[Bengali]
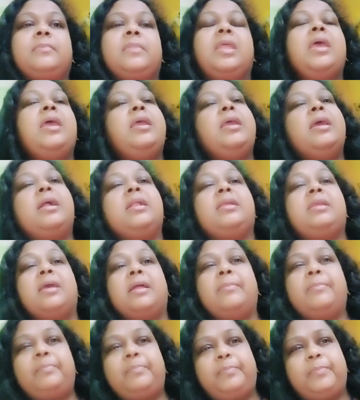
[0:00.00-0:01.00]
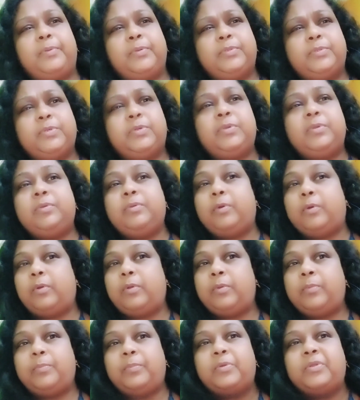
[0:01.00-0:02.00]
এই আর কি আর প্রচণ্ড
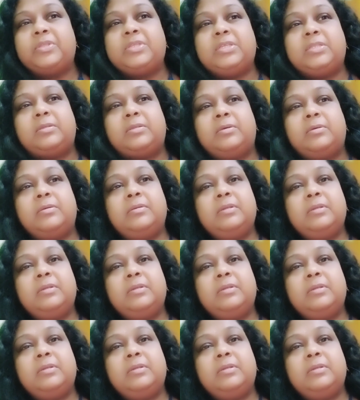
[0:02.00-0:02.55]
গরম পড়েছে তো